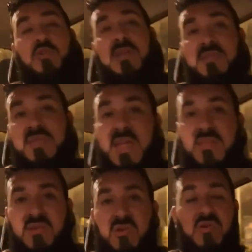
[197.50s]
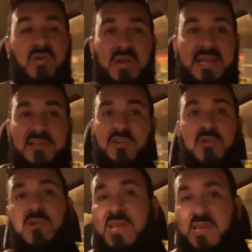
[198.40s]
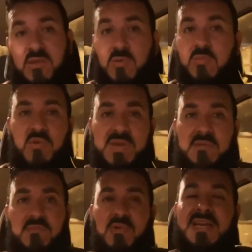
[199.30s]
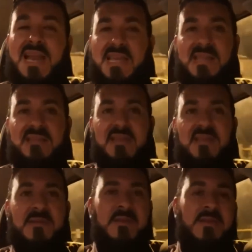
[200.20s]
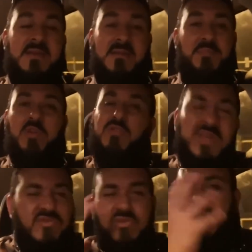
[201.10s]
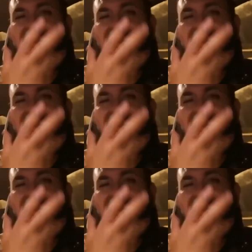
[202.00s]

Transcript: un incendio o le cayó algún líquido muy, muy caliente, pero toda su